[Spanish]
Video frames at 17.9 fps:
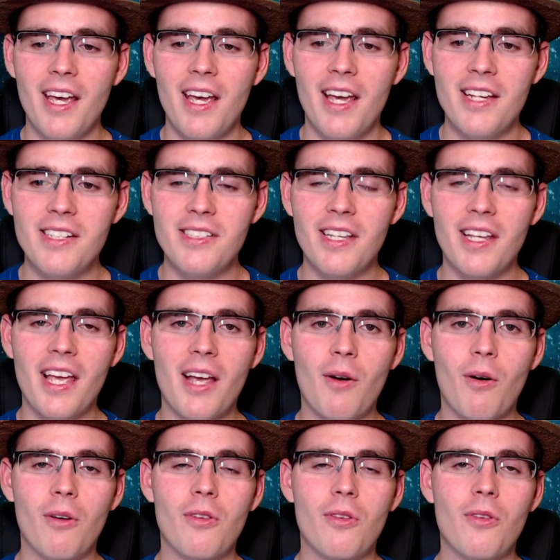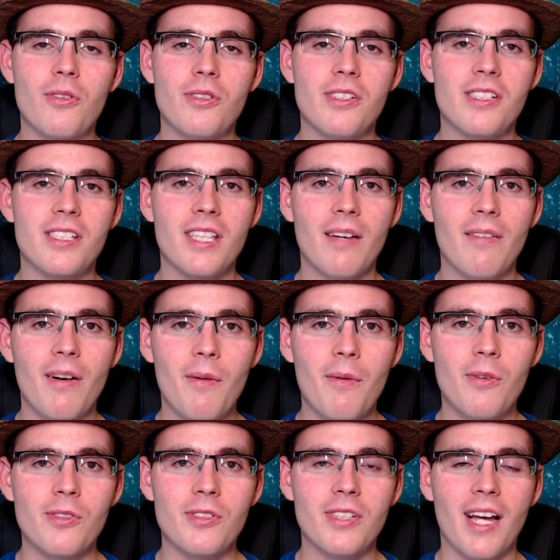es de que cuando nos
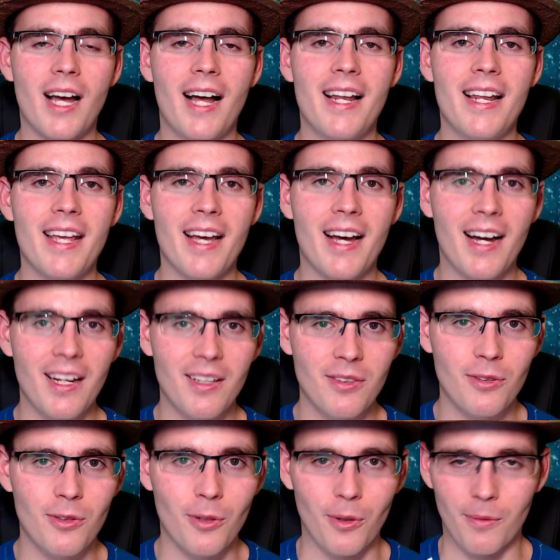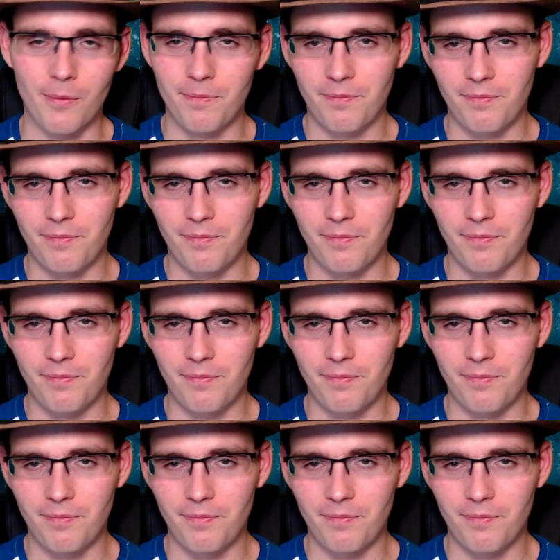estábamos alejando